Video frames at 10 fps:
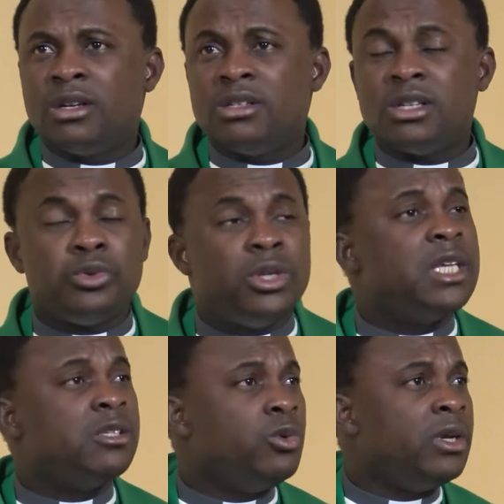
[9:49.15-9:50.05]
je suis
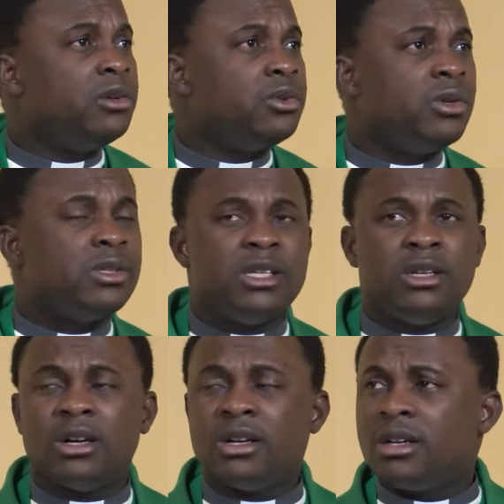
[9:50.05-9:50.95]
désolé de te le
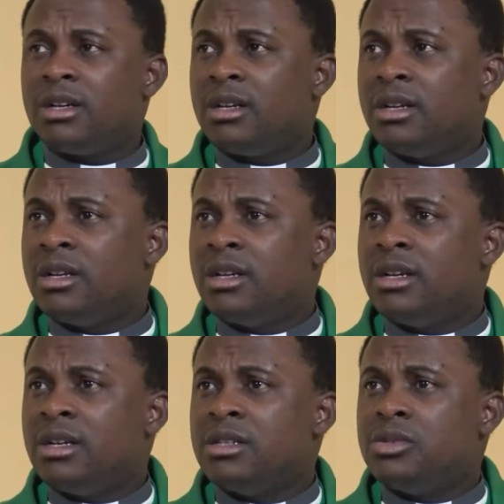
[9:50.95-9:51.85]
dire,
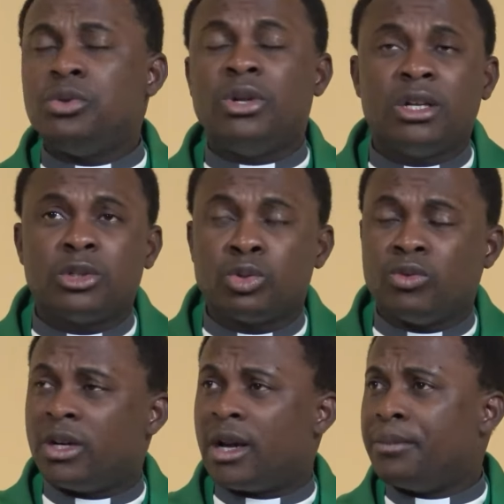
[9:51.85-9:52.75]
tu ne le
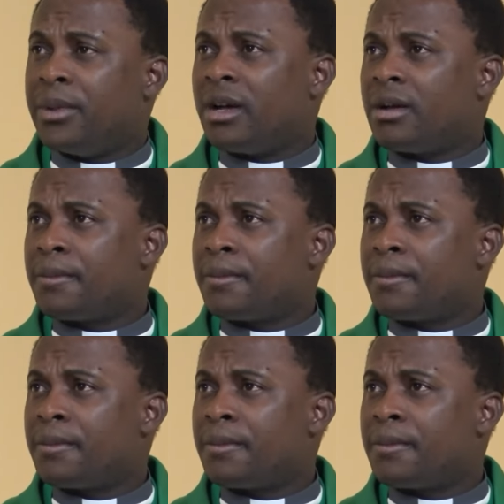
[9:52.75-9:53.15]
trouveras pas.